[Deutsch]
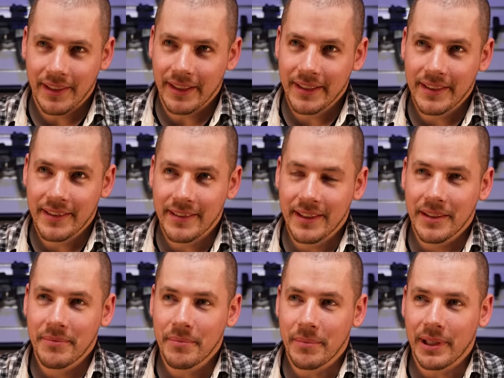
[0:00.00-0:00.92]
die ganzen
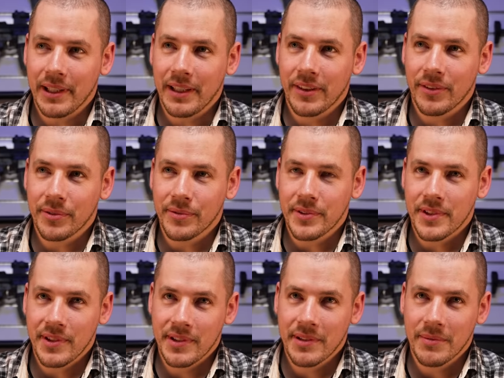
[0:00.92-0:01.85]
Sachen bei Airsoft
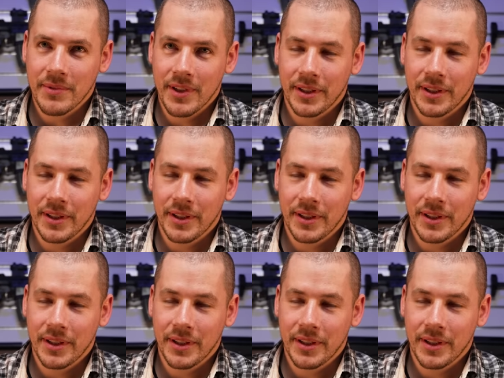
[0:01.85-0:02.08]
Systems